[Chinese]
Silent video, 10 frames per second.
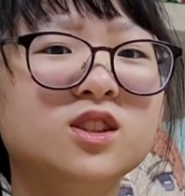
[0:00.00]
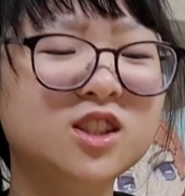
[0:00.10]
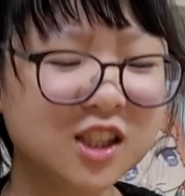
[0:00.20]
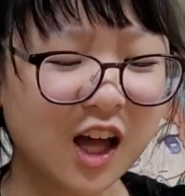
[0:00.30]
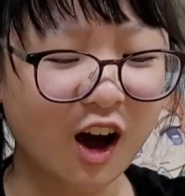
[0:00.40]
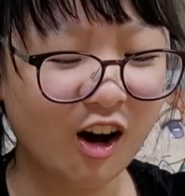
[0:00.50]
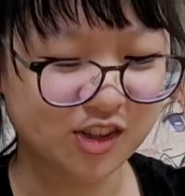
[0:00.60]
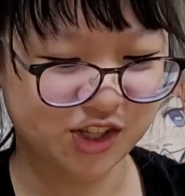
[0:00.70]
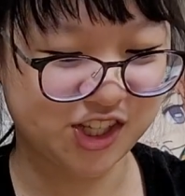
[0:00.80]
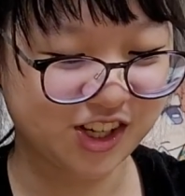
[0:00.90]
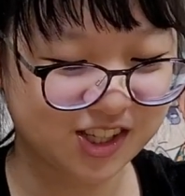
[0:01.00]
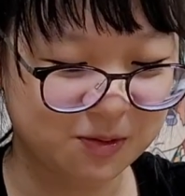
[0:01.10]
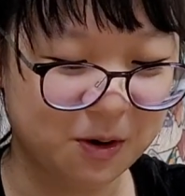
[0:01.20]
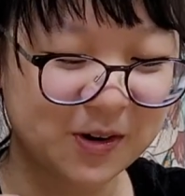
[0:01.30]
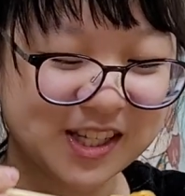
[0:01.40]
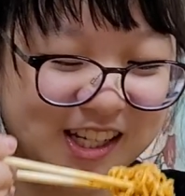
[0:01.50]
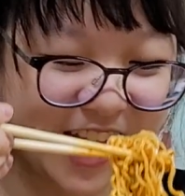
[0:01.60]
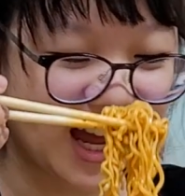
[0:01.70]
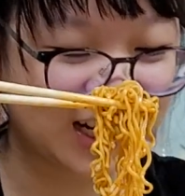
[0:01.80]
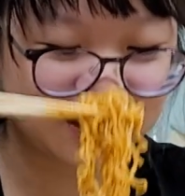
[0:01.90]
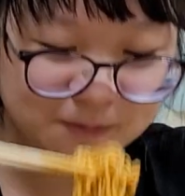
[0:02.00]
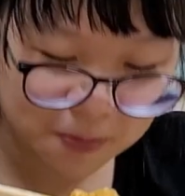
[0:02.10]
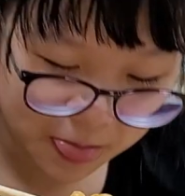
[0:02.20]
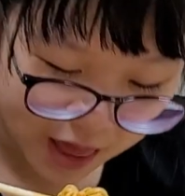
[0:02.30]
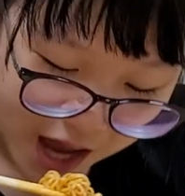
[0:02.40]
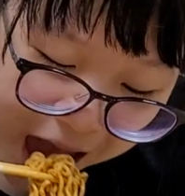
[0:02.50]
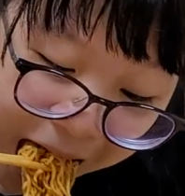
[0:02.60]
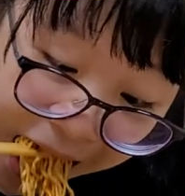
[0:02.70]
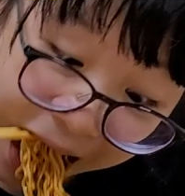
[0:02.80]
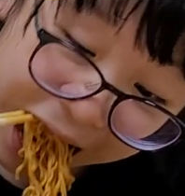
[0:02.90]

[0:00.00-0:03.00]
真的好好吃哦！真的好好很辣，但是很好